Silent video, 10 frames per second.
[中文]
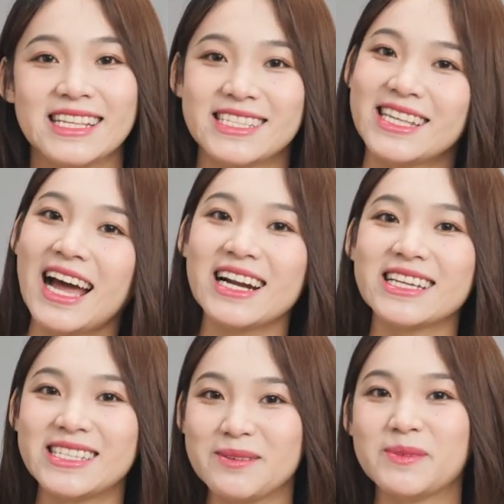其他
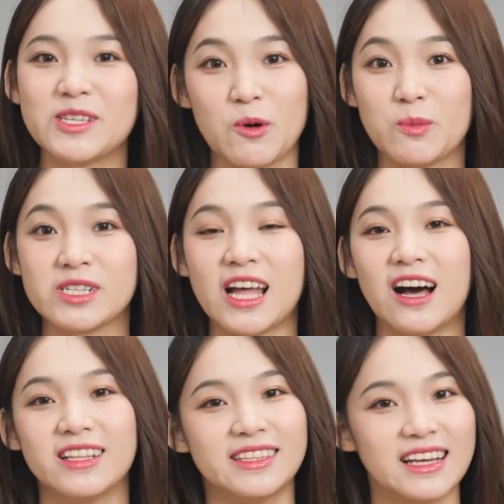人信不信我不知
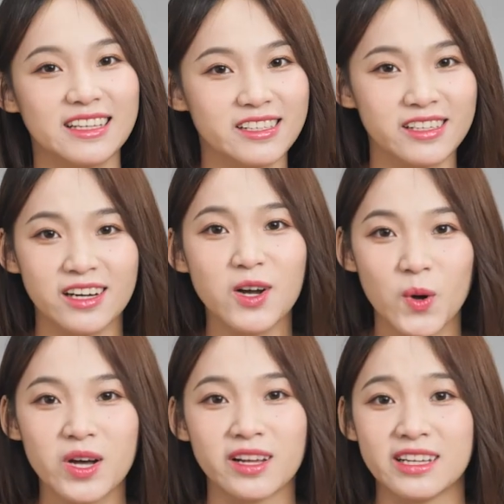道，但可
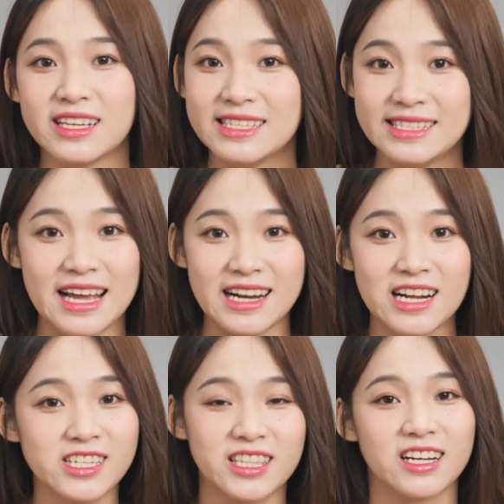口可乐显
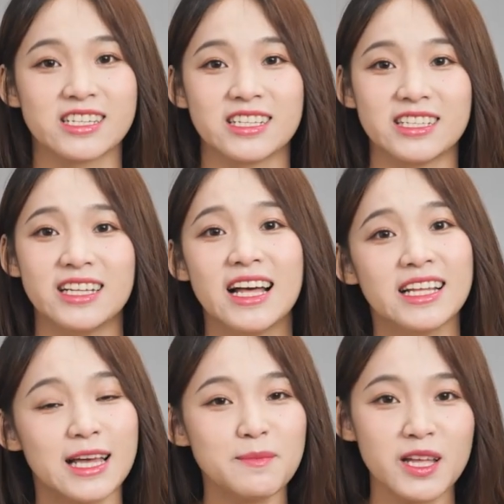然是当真了。
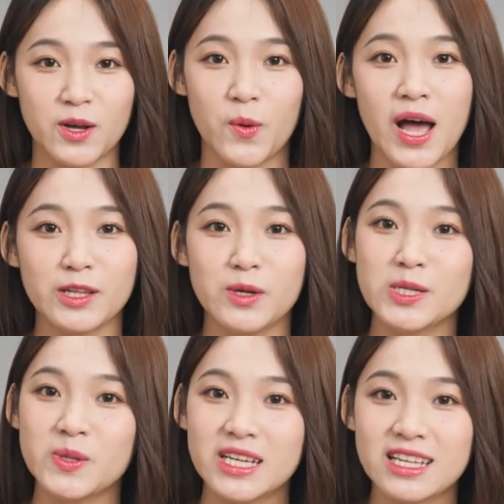他们很快推
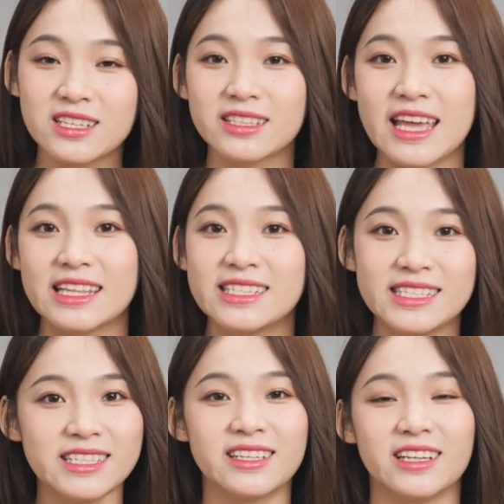出了更甜的
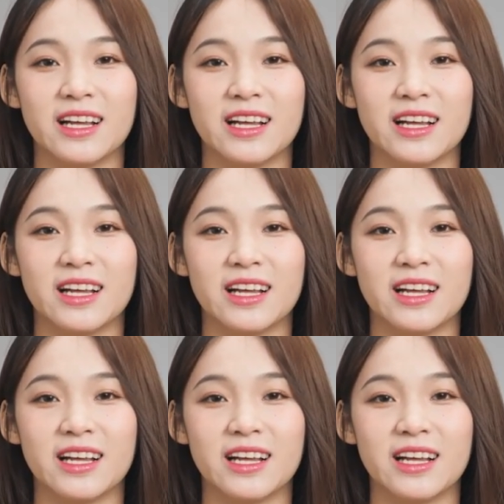新可